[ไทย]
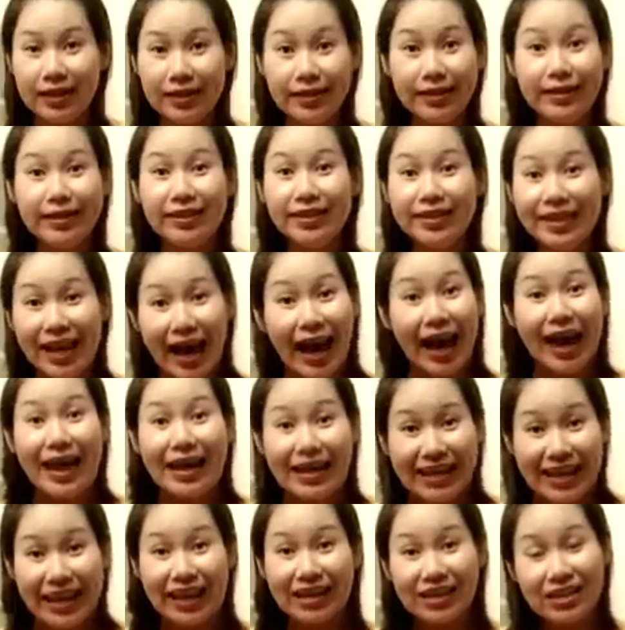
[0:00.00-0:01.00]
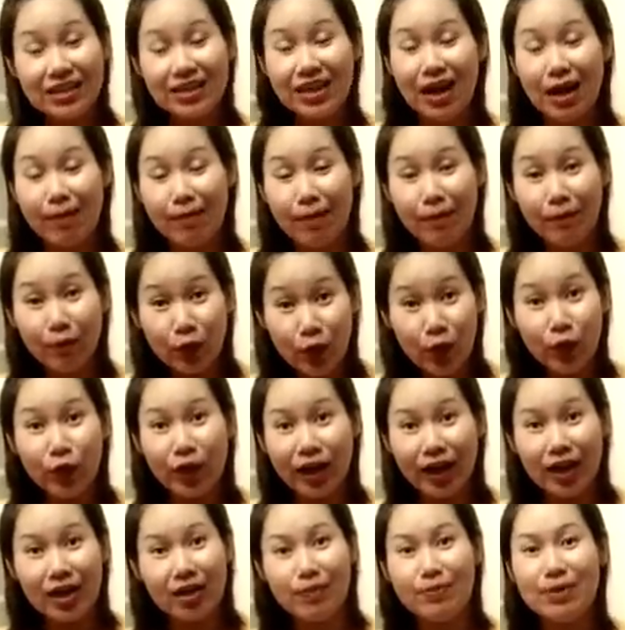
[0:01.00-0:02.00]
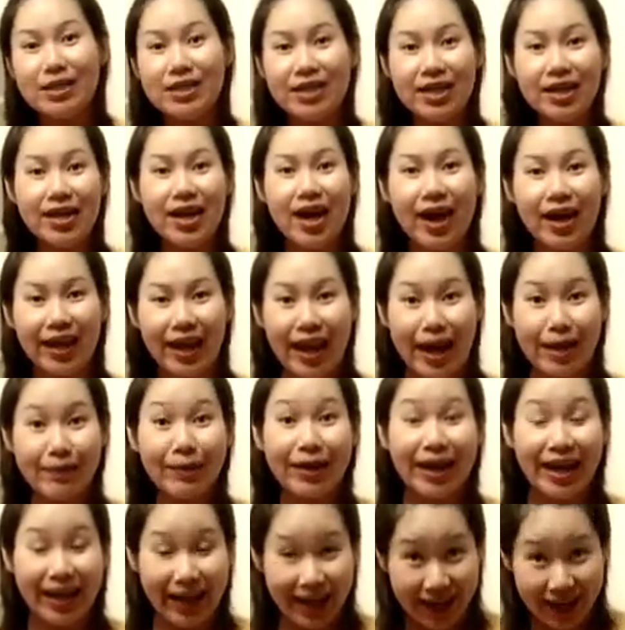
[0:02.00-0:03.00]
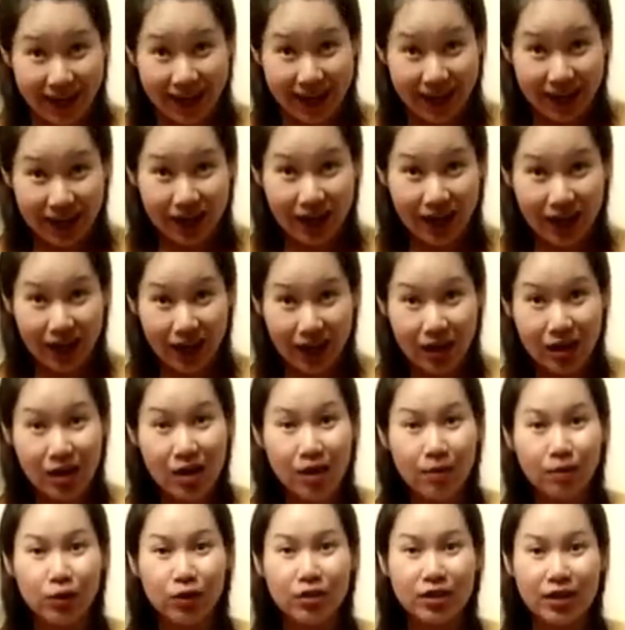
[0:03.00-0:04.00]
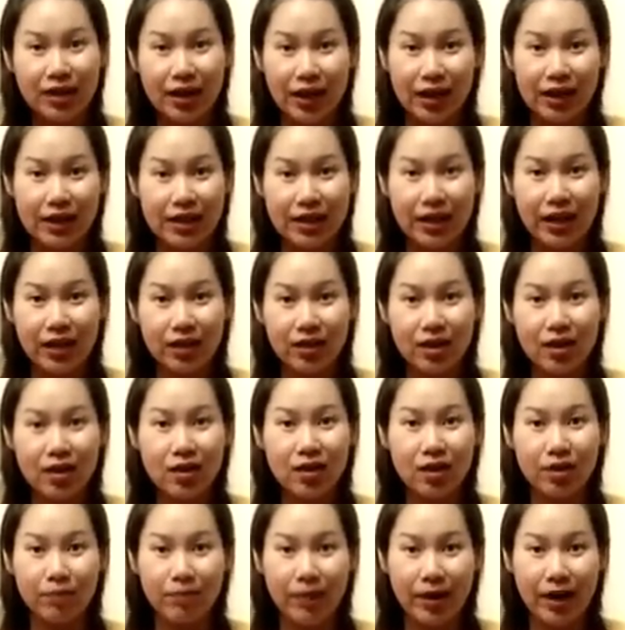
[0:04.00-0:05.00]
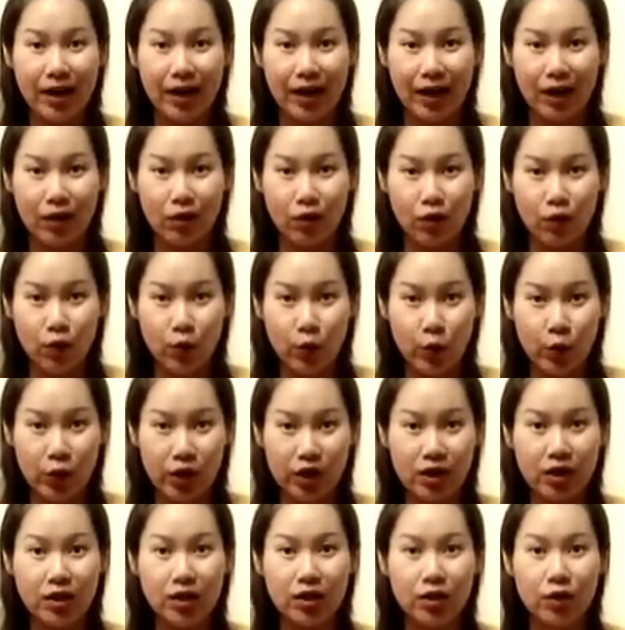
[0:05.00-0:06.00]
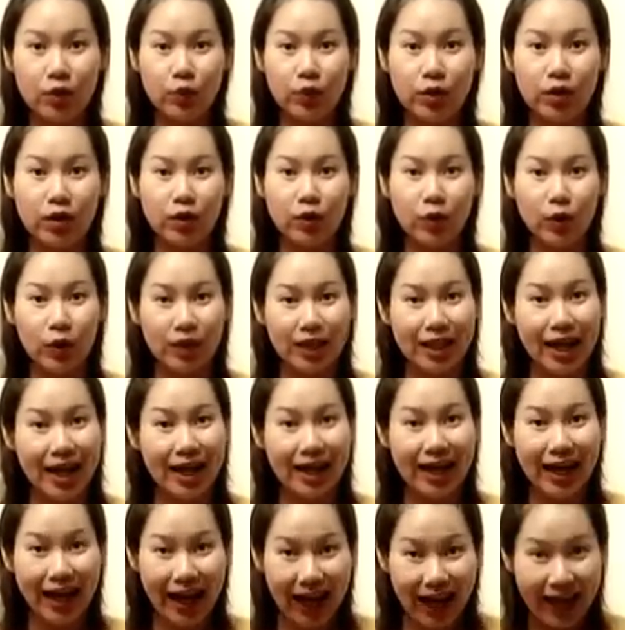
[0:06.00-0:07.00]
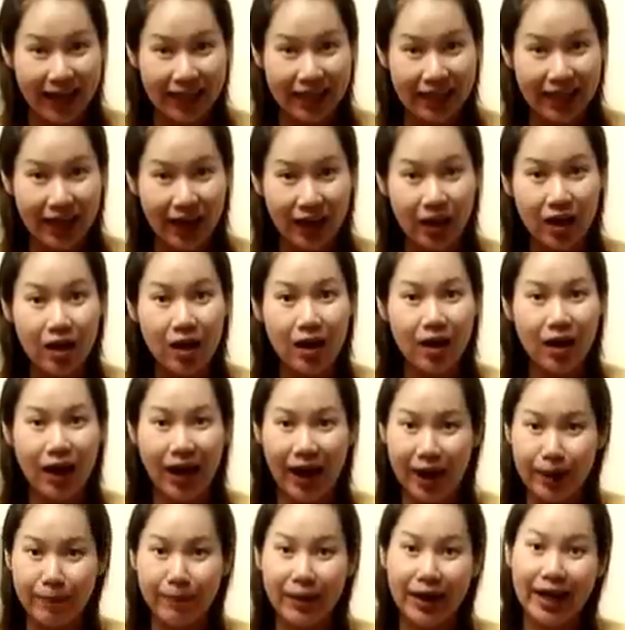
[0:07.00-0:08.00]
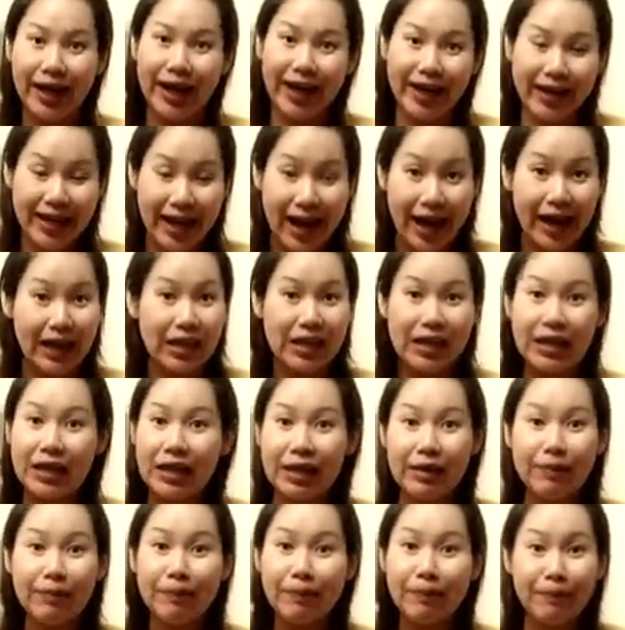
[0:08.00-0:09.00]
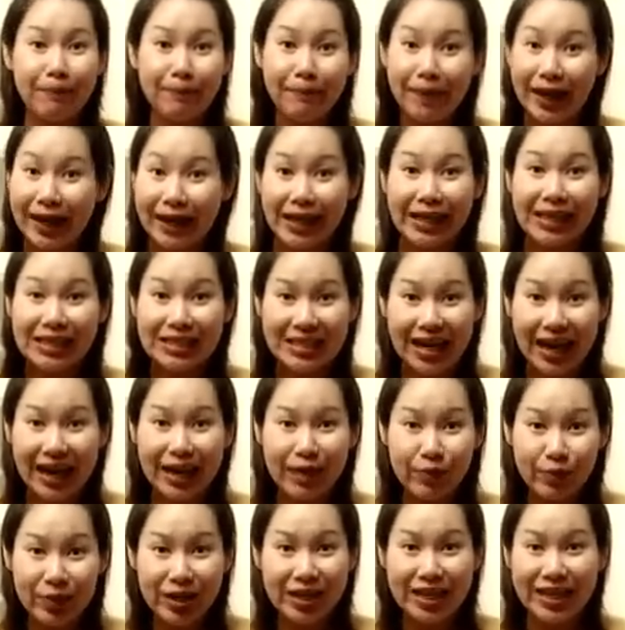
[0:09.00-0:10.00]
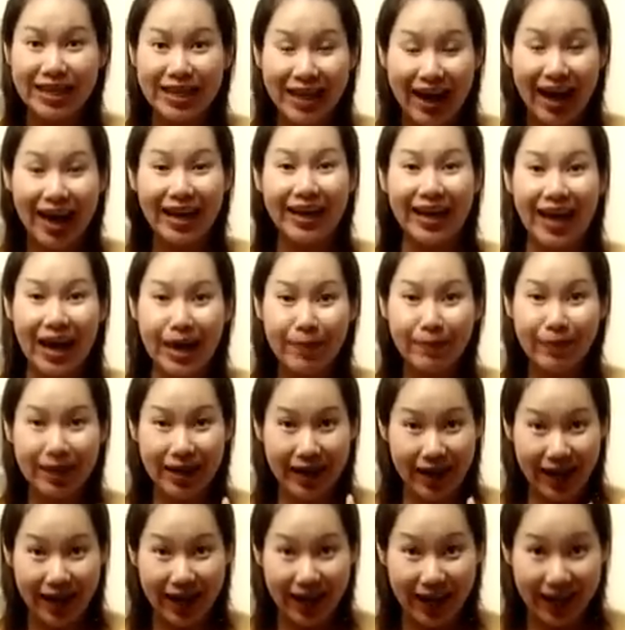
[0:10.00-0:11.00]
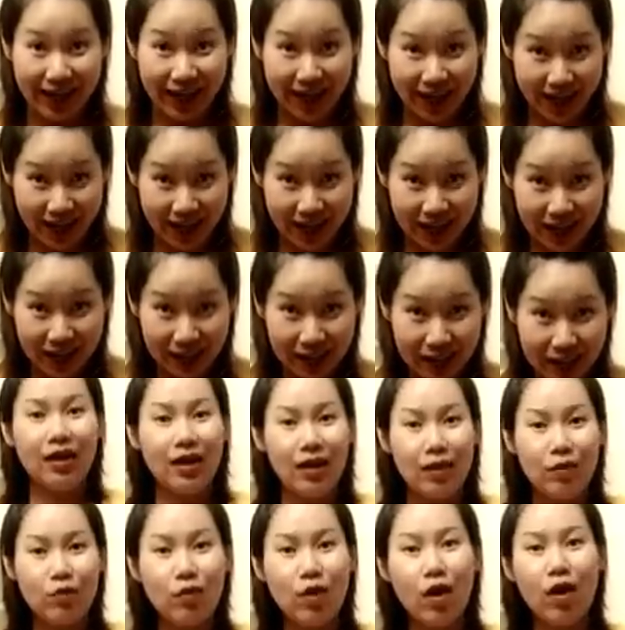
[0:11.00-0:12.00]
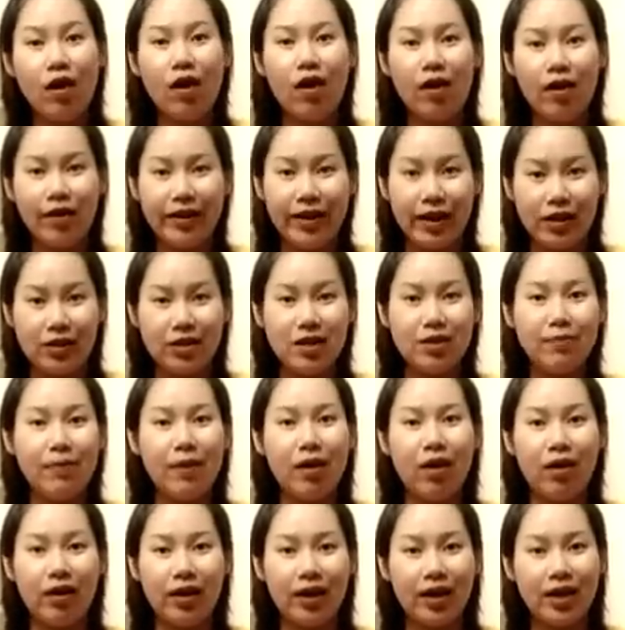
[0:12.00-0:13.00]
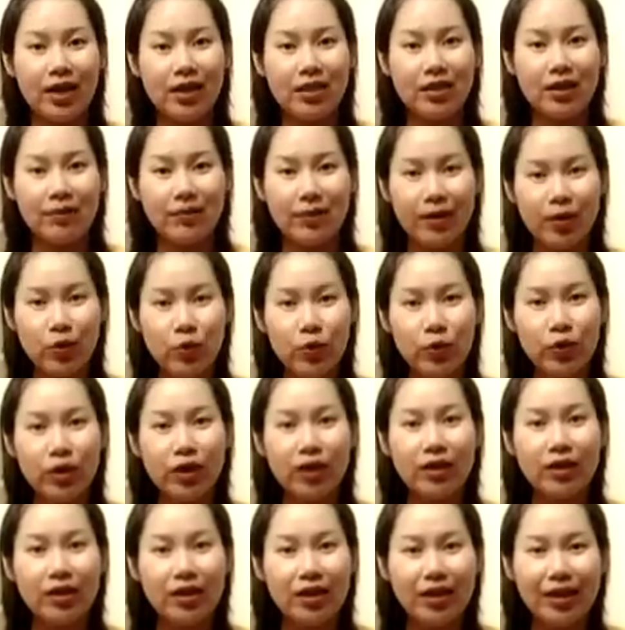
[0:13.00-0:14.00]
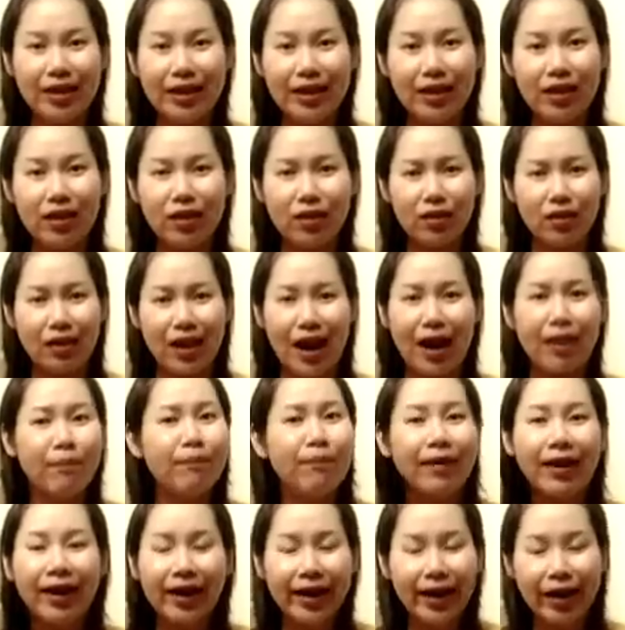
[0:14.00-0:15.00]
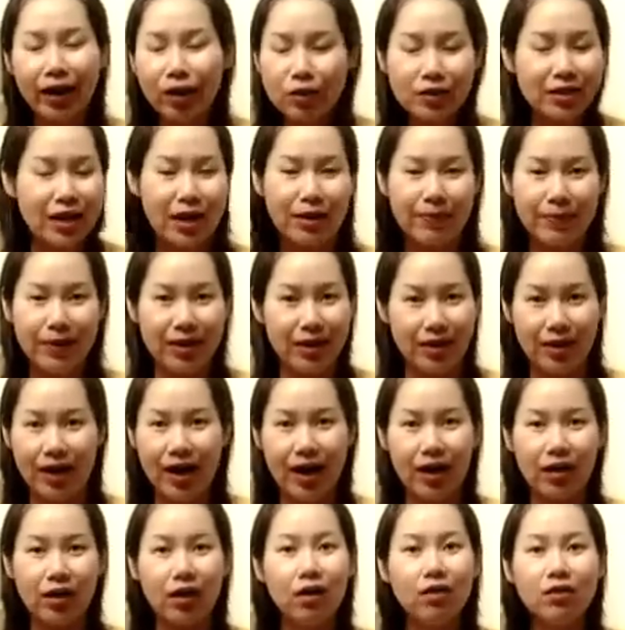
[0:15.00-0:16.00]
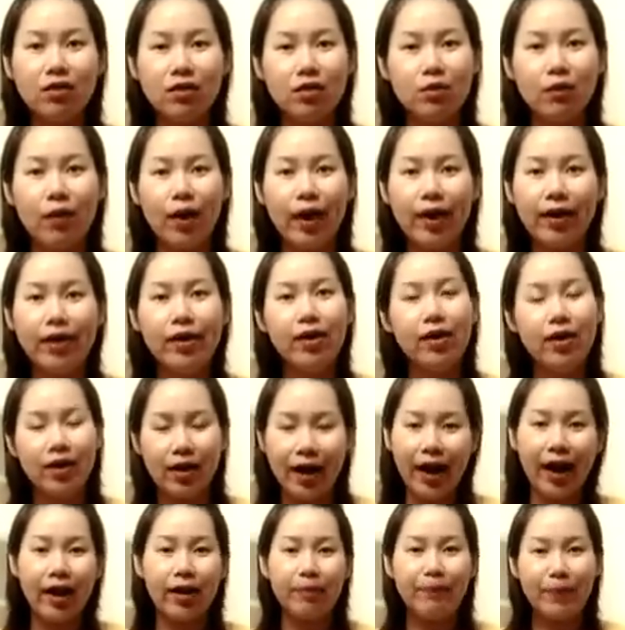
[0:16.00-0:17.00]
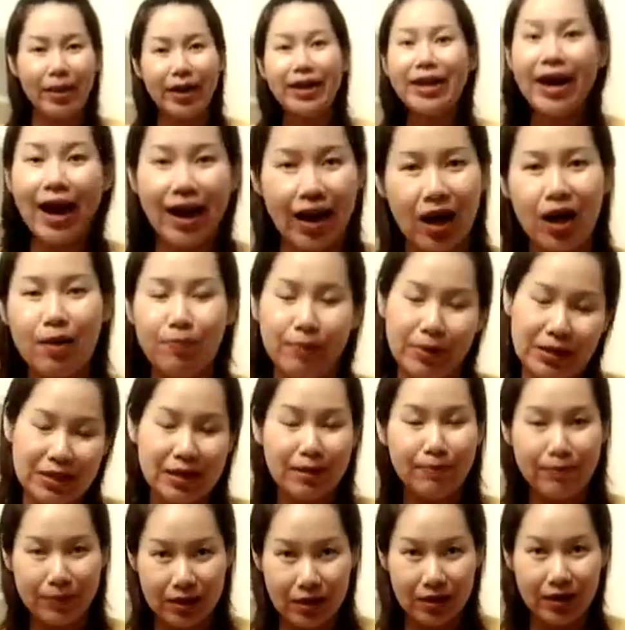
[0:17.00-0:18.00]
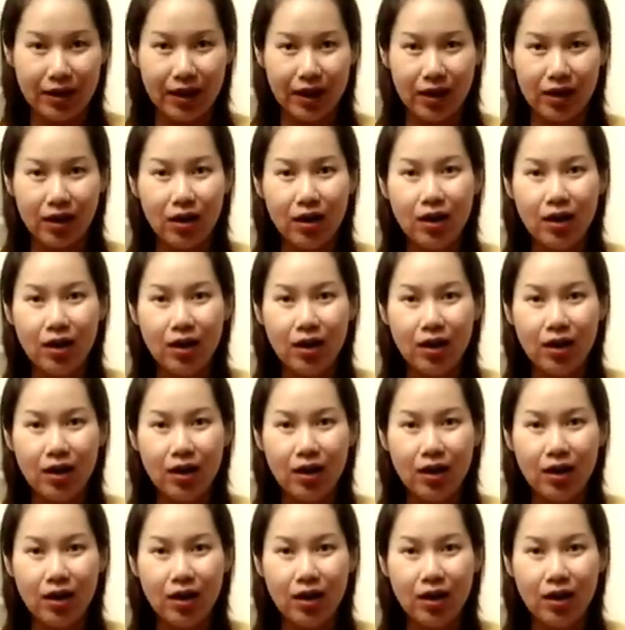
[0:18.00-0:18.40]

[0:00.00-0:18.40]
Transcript: คือยาเนี้ยคือยาบำรุงนะคะ ไม่ใช่ยาแก้ปัญหานะคะ เพราะฉะนั้นเนี่ยถ้าเกิดปัญหาของคุณคือคุณกลัวตั้งครรภ์เนี่ย หันมาหายานี้ไม่ใช่วิธีการแก้ปัญหานะคะแล้วก็อย่างที่บอกนะคะสรรพคุณที่ทำให้เข้าใจผิดกันก็คือว่าเป็นยาขับประจำเดือน